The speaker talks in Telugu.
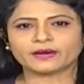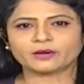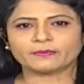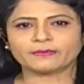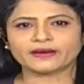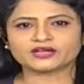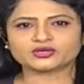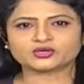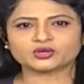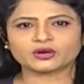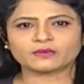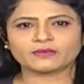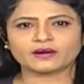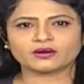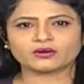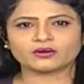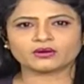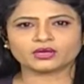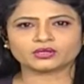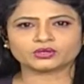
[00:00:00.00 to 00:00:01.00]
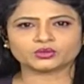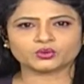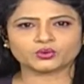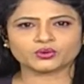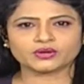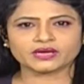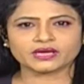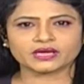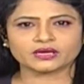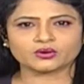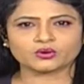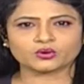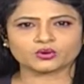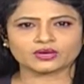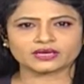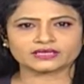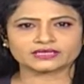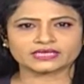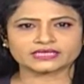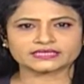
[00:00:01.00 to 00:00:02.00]
పలు పెట్రోల్ బంకుల్లో తూనికలు
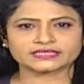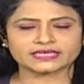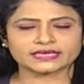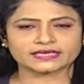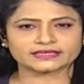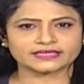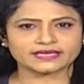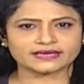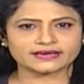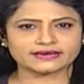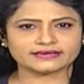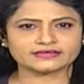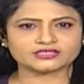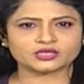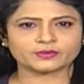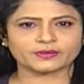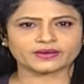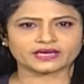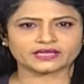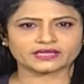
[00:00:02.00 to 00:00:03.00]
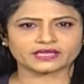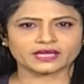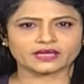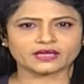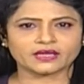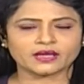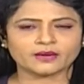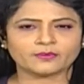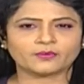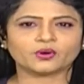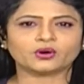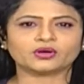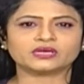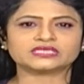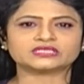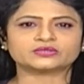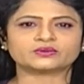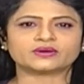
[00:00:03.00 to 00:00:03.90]
కొలతల శాఖ తనిఖీలు చేపట్టింది పోలీసు